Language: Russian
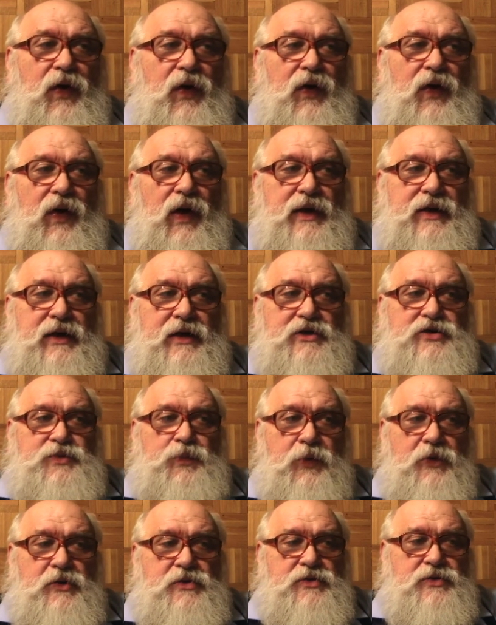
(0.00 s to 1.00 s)
они
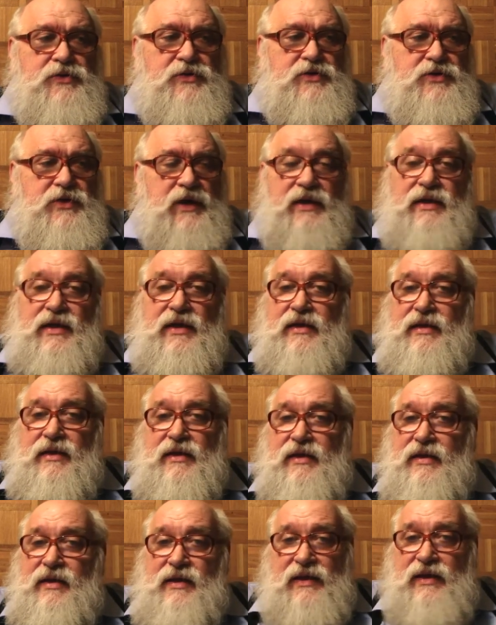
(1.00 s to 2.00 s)
используются,
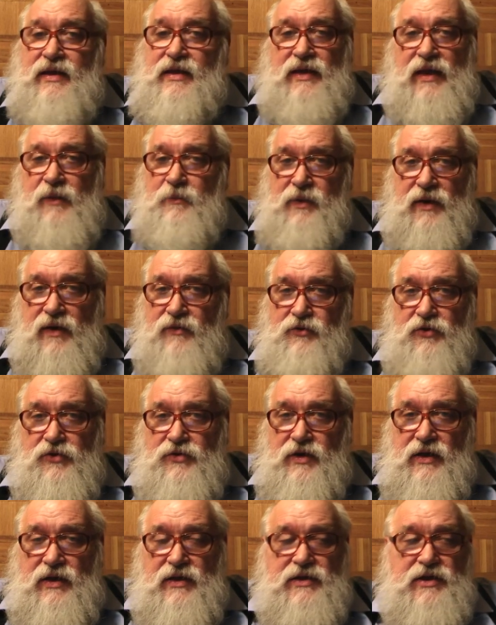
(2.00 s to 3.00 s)
они, они не
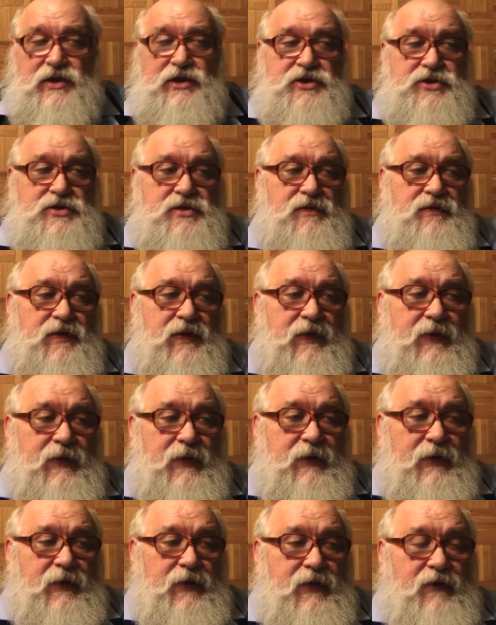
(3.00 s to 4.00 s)
проводят электричество.
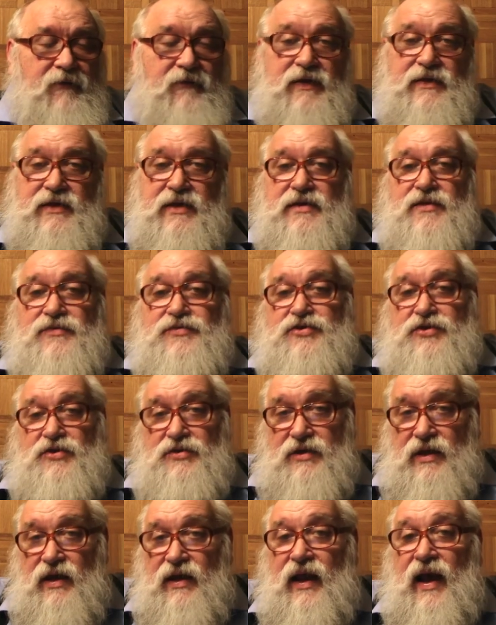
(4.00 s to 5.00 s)
Вода-то
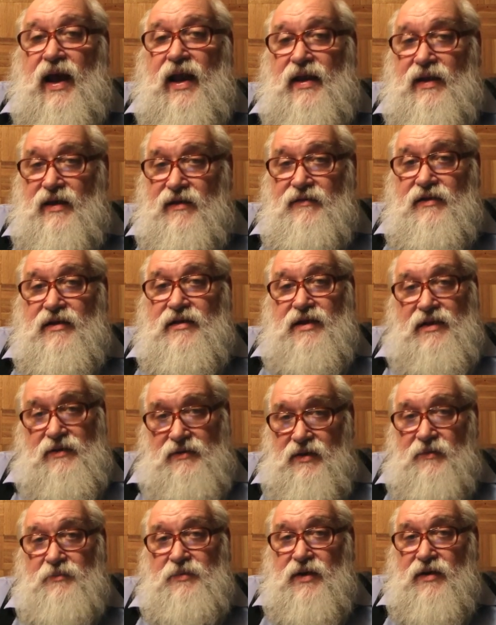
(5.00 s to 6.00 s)
все-таки реальная вода,
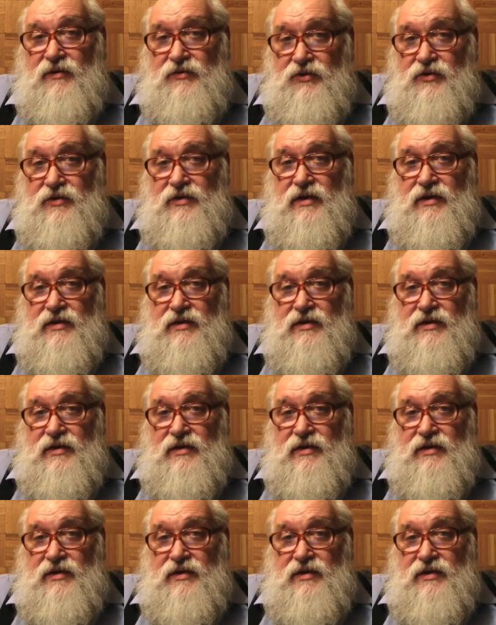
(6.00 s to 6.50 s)
она проводит